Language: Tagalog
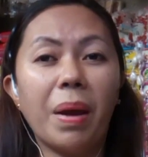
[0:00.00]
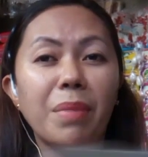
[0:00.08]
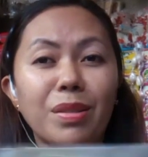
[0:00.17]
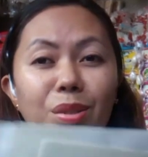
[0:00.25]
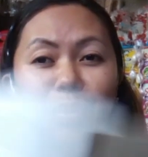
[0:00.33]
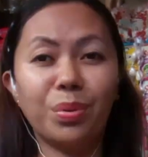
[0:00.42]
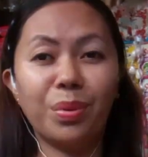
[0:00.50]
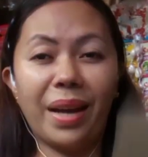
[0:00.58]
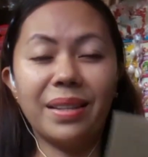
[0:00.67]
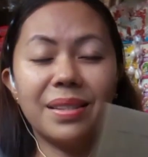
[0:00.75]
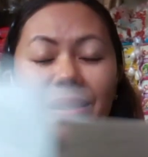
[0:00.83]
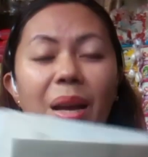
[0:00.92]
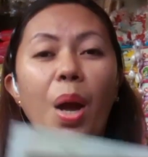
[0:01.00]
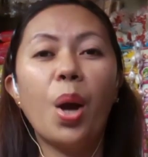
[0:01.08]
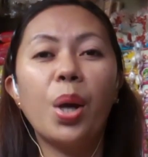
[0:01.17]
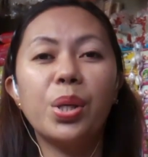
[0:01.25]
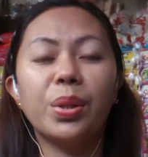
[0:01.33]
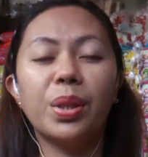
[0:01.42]
payments ko to guys.
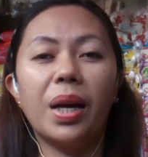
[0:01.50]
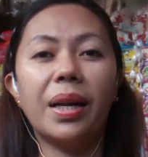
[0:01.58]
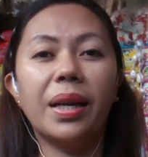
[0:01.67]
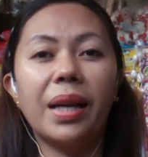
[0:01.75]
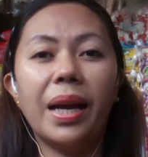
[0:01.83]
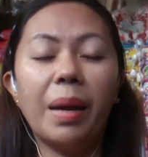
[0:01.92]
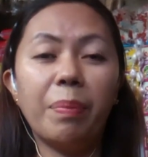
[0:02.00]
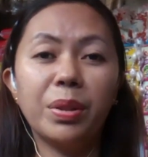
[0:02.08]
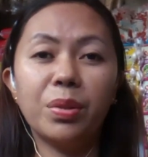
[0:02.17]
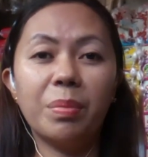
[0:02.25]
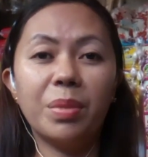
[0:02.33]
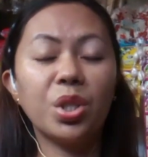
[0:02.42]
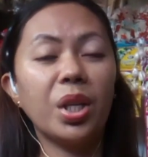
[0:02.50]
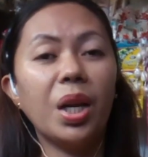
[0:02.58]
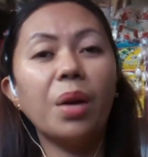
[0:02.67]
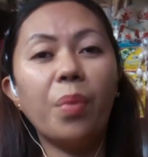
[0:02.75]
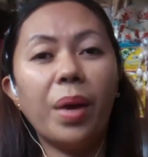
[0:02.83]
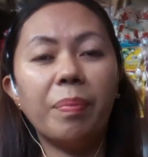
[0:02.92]
Yun, uh, nahanapan ko naman siya
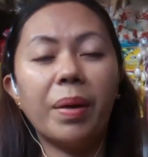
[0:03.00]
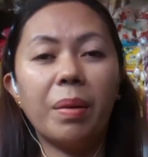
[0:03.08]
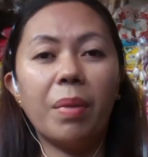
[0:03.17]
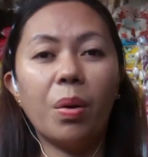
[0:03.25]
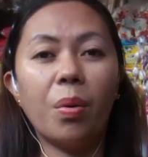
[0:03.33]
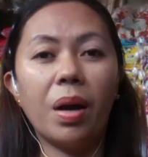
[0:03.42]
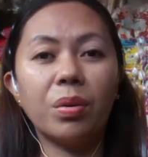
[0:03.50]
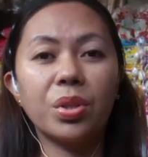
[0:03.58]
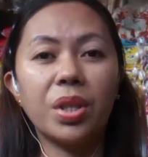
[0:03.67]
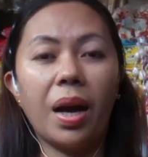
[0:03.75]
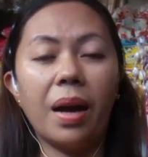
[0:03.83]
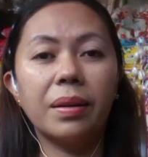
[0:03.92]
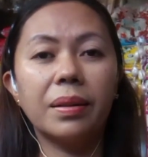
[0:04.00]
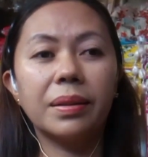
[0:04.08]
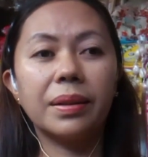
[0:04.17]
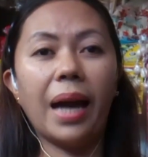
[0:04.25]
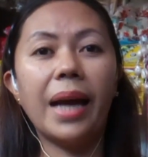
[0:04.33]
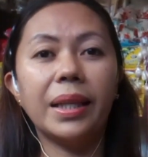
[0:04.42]
ng way para makuha ko siya
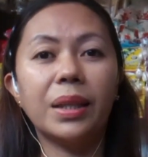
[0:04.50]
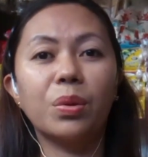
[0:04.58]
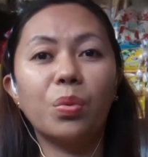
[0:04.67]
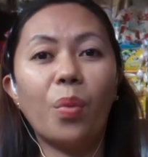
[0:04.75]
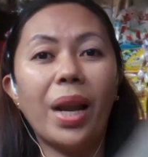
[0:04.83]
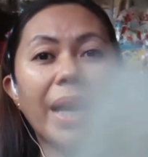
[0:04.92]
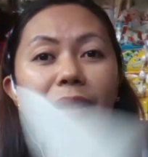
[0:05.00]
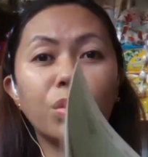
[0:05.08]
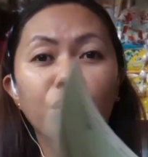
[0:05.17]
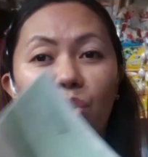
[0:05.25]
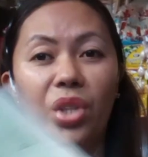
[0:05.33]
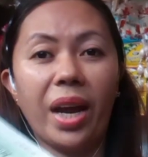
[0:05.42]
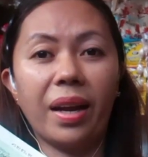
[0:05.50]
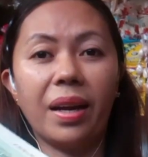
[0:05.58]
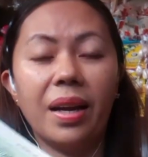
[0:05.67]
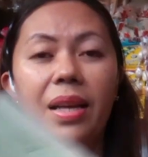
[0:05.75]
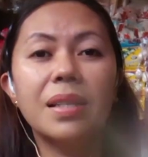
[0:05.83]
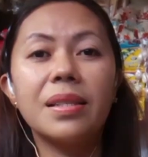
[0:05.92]
kahit wala itong check.
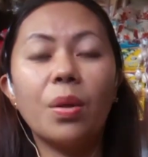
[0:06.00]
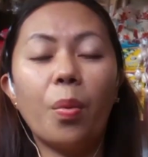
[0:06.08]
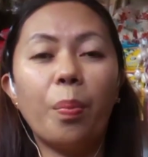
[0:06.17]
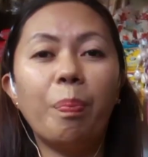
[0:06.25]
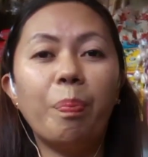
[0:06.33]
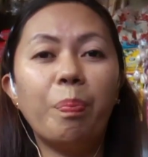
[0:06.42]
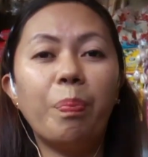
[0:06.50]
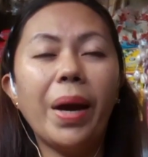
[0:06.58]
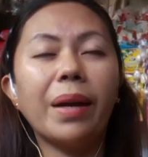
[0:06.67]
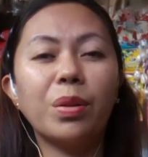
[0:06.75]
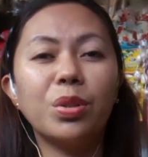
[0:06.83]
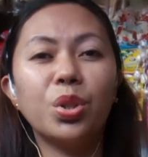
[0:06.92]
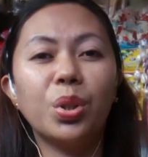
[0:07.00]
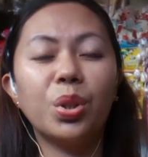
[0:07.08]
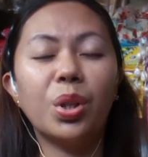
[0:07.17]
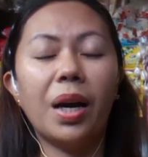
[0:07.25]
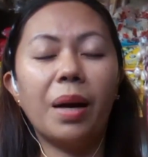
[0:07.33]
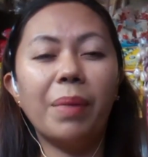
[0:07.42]
So, pero,
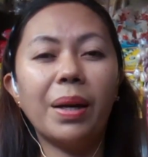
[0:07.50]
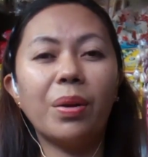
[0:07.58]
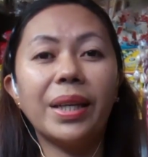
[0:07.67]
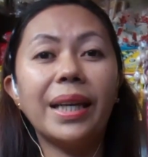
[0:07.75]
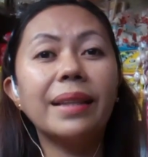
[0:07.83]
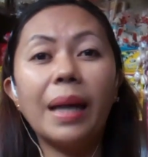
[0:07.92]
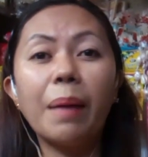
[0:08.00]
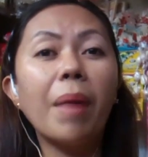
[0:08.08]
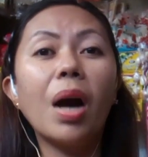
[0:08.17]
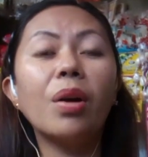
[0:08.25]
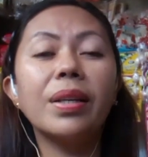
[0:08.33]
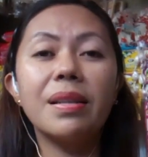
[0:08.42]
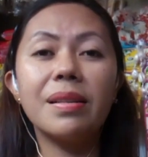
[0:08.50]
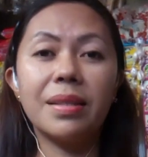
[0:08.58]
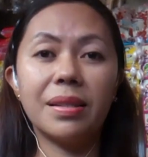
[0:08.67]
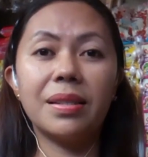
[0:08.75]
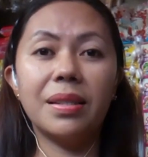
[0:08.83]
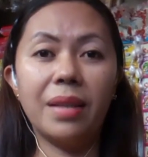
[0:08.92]
uh, pero naghintay pa ako ng
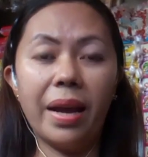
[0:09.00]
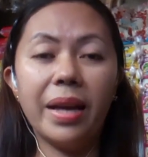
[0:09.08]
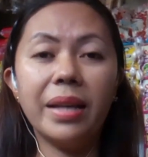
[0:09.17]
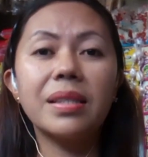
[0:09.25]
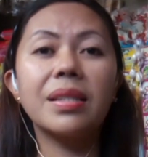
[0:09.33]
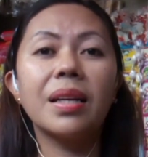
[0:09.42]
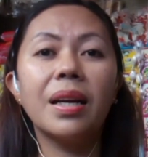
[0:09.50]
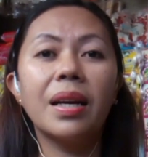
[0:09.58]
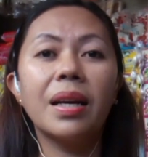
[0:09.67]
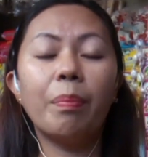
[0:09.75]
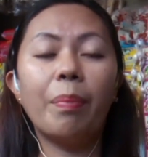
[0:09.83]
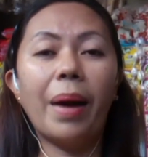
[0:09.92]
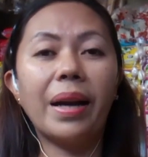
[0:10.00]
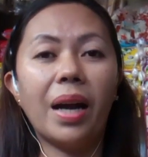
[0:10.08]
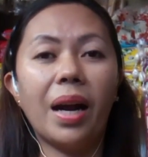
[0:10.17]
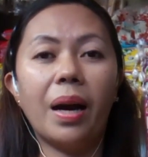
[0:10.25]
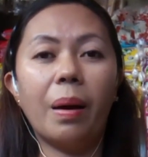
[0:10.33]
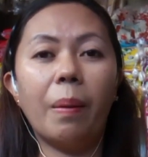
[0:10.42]
60 days
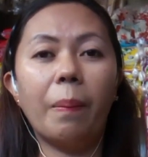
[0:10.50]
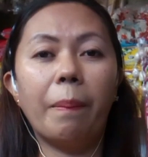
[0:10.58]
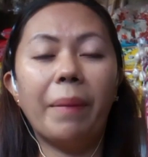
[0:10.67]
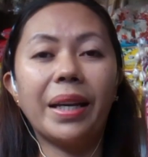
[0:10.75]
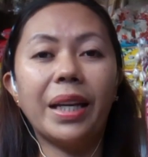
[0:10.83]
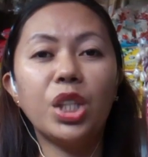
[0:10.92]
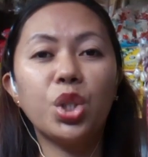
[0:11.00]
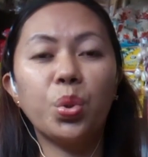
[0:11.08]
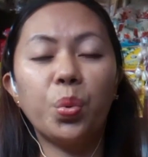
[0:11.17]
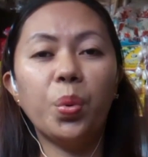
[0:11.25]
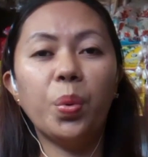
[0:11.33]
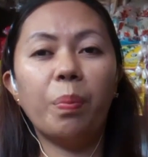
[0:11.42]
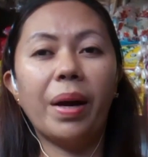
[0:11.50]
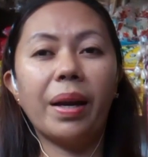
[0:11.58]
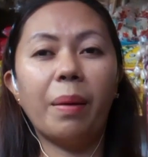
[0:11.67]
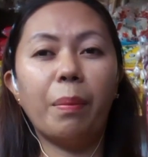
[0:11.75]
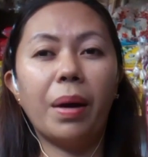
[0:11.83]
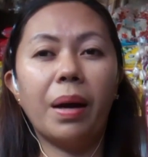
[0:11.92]
para ma-reissue,
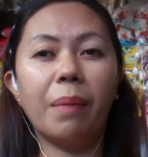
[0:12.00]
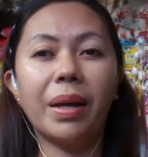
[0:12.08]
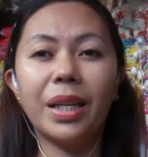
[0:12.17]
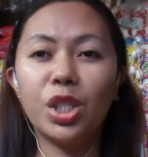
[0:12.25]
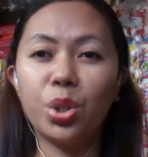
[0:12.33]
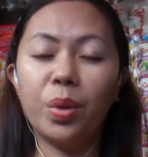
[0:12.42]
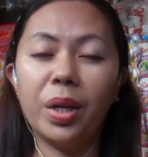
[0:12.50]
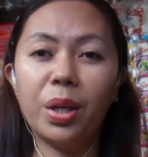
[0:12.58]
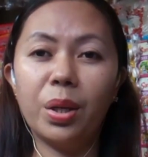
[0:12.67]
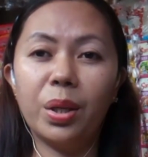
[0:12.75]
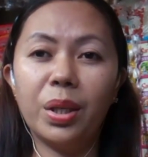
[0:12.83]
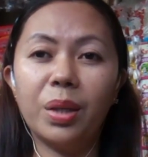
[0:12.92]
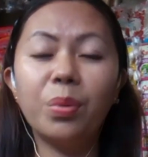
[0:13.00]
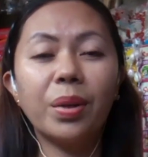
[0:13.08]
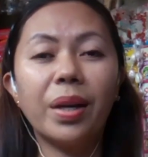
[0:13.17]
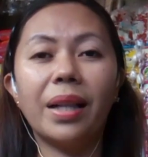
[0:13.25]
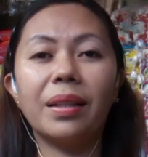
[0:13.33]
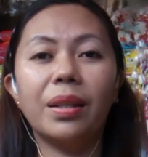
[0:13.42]
para ma-reissue ni, ni
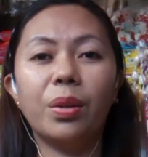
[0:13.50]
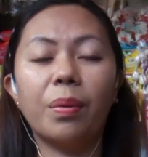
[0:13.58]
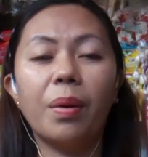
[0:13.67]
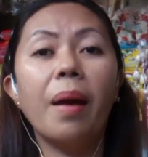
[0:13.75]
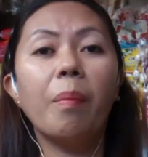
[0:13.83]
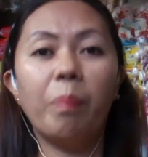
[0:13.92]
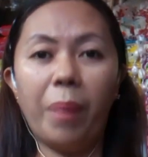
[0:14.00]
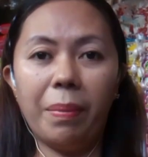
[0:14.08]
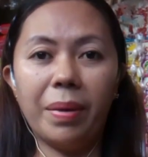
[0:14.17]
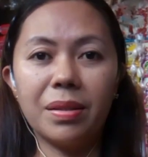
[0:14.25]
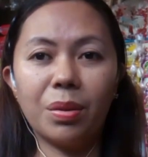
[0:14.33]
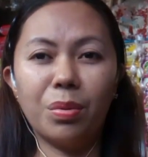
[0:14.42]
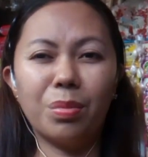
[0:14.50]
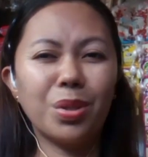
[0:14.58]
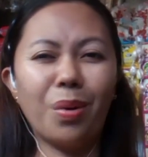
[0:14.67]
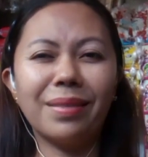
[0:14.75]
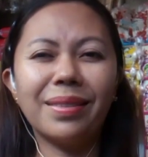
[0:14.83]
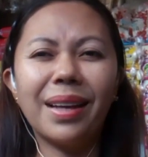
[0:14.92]
Google yung payments ko.
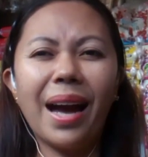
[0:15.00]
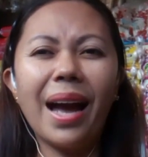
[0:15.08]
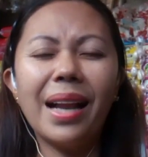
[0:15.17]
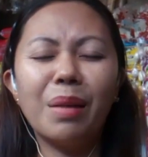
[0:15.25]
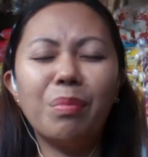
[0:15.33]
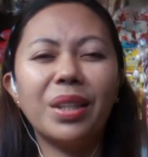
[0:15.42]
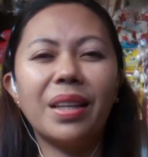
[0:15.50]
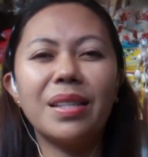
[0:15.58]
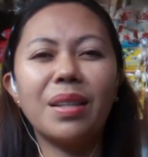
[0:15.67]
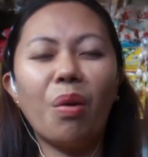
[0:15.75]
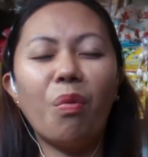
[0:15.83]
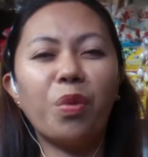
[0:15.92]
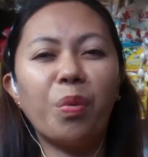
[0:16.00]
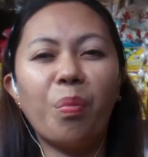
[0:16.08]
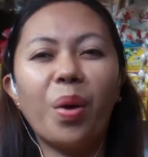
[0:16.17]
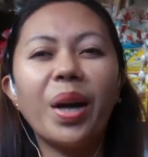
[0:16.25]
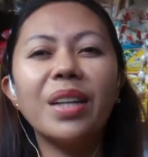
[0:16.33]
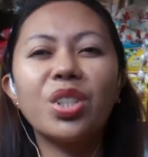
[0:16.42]
So, ang tagal na sa ako from
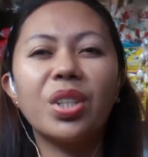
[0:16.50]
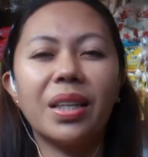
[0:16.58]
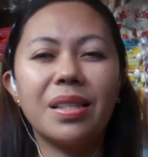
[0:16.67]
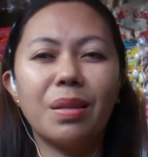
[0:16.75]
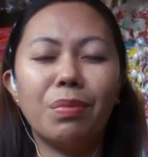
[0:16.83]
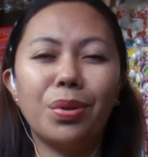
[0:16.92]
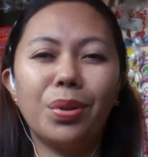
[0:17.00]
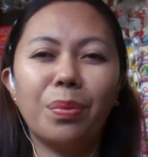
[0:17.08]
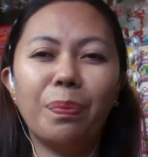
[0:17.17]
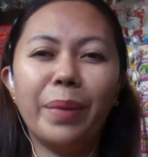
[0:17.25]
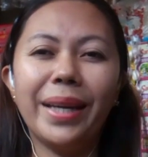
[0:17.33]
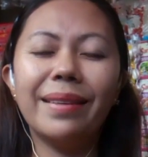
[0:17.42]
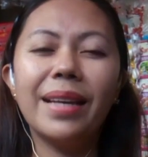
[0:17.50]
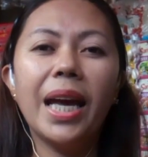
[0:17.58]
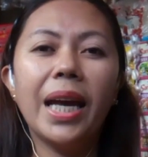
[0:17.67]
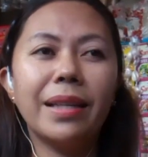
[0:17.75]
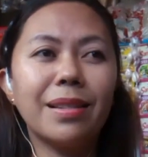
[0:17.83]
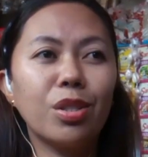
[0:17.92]
March, na-receive ko yung PIN,
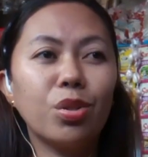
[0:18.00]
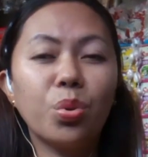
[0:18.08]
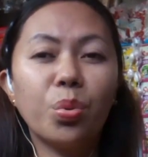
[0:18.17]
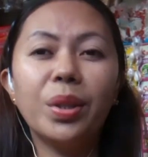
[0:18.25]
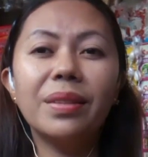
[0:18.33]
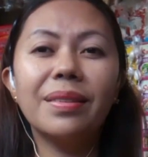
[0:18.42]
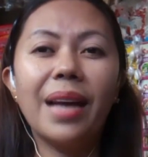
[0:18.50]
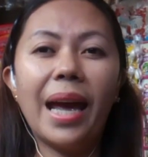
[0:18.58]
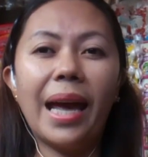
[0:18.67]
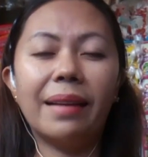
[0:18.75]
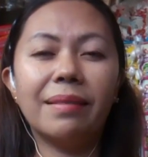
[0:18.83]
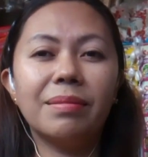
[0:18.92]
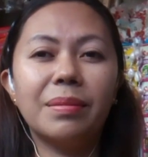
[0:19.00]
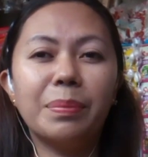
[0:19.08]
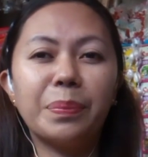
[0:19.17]
is June, and